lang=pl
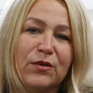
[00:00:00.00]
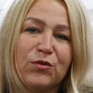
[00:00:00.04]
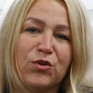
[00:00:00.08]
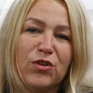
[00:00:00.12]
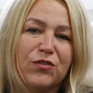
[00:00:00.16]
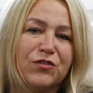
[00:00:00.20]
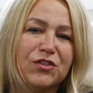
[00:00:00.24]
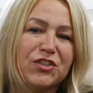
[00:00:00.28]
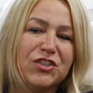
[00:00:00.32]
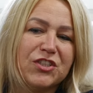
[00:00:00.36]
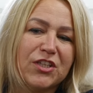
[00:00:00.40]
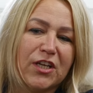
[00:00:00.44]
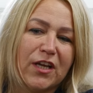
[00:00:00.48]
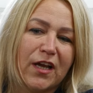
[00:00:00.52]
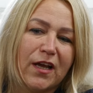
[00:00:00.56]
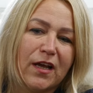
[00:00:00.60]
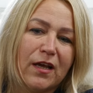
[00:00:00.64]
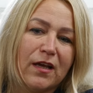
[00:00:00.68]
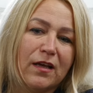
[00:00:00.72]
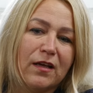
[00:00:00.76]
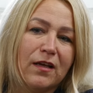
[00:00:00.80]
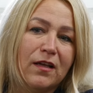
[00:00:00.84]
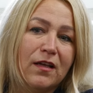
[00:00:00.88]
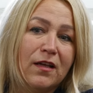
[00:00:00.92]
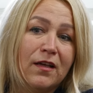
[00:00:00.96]

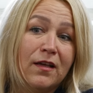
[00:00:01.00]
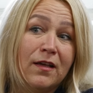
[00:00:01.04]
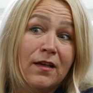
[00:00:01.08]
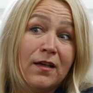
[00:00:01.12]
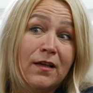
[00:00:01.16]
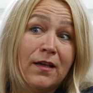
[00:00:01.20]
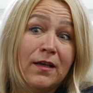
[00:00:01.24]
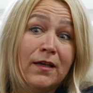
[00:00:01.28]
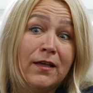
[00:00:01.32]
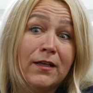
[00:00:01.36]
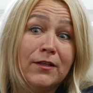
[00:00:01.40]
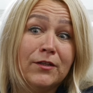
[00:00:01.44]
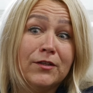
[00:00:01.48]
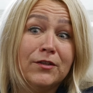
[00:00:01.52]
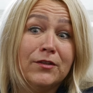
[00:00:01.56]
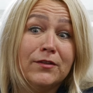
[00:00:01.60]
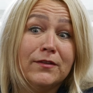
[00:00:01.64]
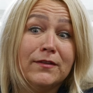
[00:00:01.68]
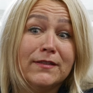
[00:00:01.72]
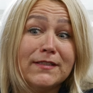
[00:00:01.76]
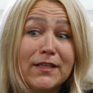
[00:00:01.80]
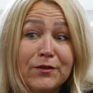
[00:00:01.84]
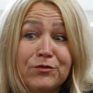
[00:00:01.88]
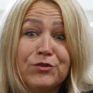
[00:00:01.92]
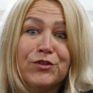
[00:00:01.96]
całkowicie
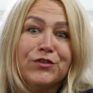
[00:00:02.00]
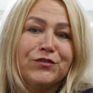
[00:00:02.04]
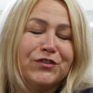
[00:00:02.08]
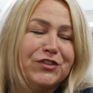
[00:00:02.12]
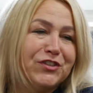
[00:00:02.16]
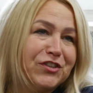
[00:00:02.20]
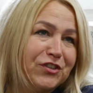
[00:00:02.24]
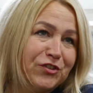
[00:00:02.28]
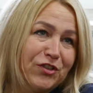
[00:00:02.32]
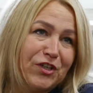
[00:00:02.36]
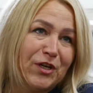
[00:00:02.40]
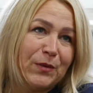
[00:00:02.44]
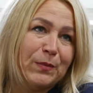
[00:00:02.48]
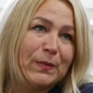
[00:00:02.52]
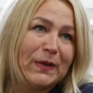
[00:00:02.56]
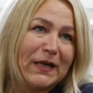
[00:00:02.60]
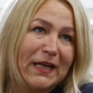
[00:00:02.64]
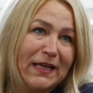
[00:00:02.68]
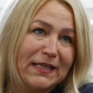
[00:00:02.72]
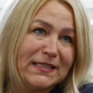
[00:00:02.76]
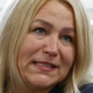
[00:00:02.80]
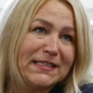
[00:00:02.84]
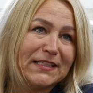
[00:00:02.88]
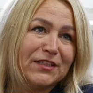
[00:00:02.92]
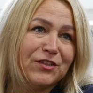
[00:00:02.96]
całkowicie do
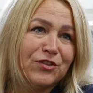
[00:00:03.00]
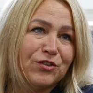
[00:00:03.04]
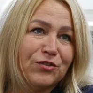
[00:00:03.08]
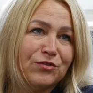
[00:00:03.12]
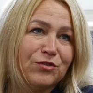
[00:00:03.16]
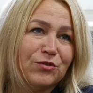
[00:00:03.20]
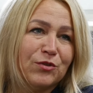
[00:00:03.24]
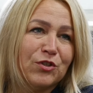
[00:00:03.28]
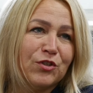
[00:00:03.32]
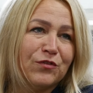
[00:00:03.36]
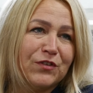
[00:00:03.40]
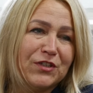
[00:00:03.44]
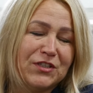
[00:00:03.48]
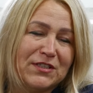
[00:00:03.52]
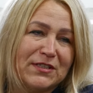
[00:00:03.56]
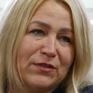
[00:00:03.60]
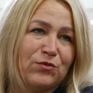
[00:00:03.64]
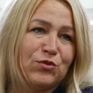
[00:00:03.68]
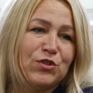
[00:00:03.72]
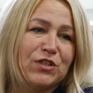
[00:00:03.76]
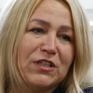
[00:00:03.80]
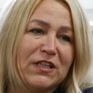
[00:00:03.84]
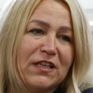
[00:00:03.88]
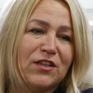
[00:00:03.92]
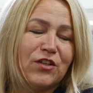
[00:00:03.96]
reparacji, do, do nowej
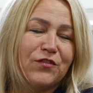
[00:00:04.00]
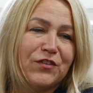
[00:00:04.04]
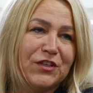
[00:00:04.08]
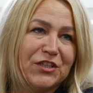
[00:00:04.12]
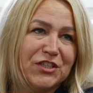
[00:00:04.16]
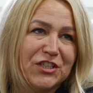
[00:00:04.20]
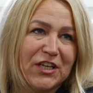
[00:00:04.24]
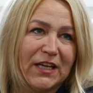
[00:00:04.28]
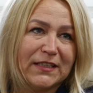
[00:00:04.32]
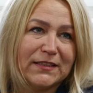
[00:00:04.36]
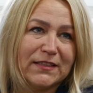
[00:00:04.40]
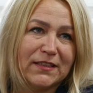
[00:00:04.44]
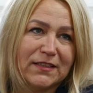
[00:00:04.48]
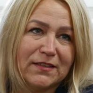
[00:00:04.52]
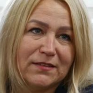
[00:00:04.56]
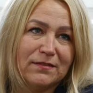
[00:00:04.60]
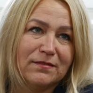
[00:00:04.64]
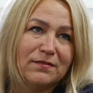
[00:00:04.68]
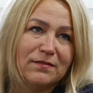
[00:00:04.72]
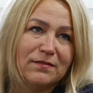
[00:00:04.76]
założenia nowej siatki.